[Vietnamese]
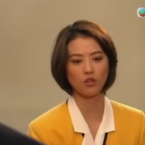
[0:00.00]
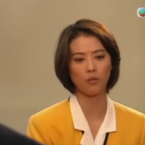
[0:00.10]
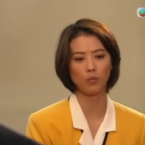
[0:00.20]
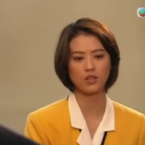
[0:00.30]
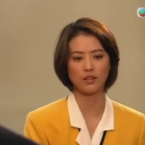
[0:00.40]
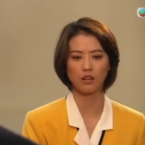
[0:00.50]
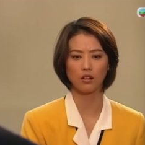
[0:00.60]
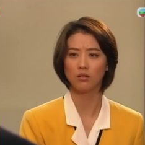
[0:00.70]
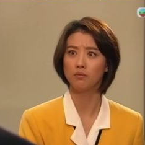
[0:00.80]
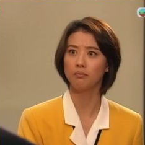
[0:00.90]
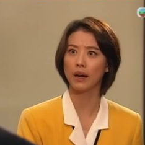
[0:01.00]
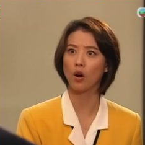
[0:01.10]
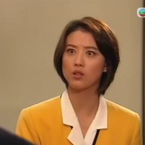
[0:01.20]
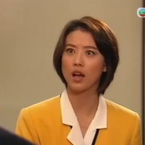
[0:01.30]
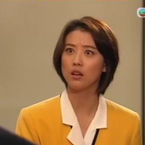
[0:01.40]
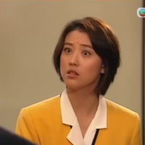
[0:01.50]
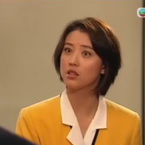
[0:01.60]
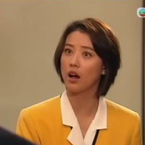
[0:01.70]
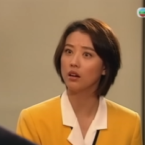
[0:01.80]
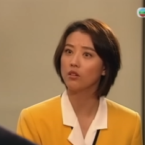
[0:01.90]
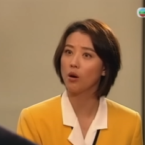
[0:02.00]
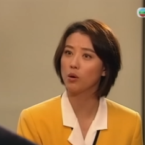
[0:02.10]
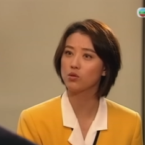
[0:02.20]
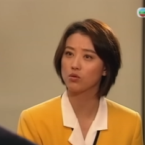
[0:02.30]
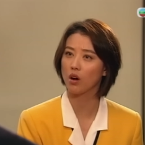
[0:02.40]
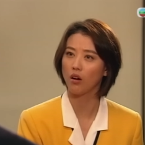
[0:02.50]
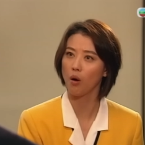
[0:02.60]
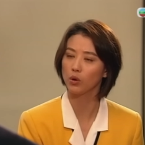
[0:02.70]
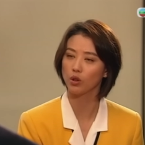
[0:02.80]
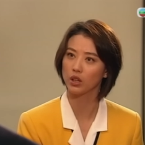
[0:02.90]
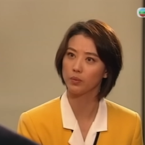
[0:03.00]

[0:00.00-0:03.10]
Lá thời đó tôi không thừa nhận Tại vì tôi không giết Tôi không có lỗi tôi không xin